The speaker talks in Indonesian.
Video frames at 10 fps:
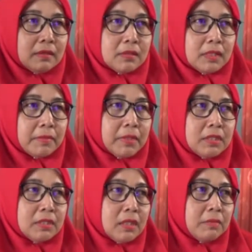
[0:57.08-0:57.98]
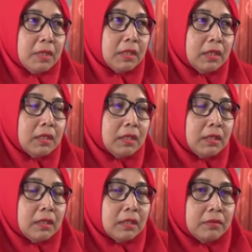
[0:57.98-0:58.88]
Sama di sini
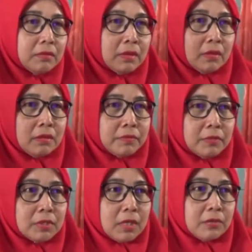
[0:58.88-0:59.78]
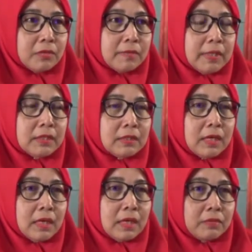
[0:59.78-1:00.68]
melayani anu, kalau ada posyandu
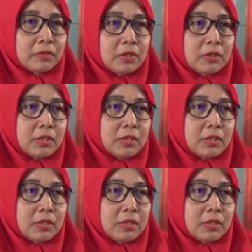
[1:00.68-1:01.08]
balita, posyandu